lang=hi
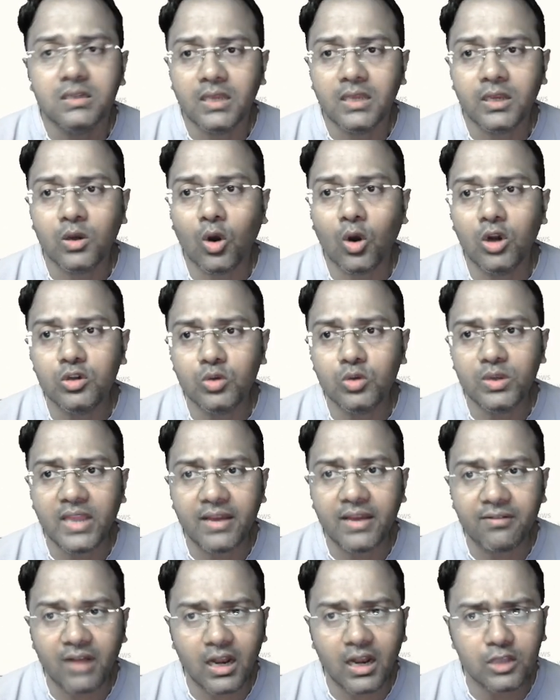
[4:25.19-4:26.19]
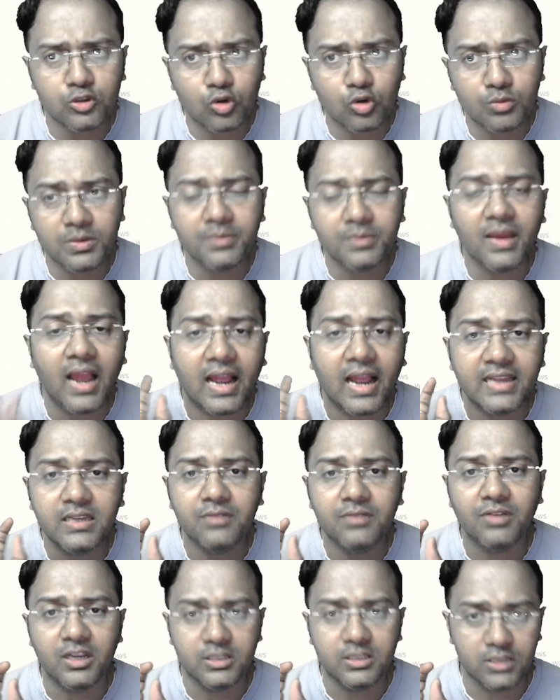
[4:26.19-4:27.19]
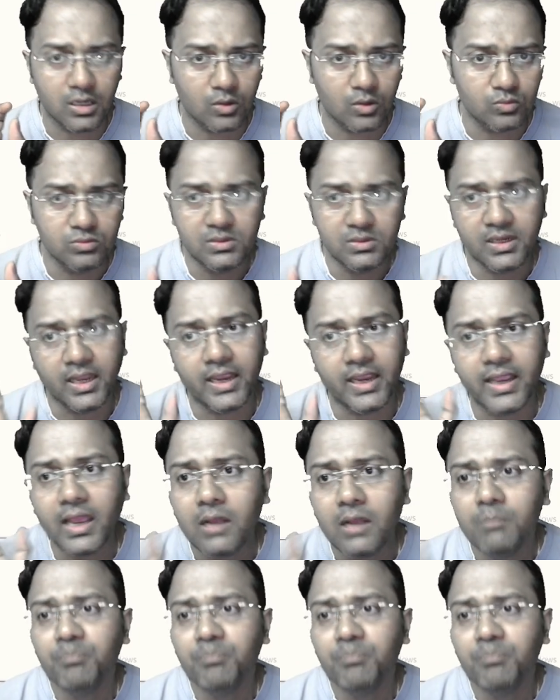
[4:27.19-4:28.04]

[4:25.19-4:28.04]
इक्वल टू ये वाला जो भी मैं आईडी भेज रहा हूँ ठीक है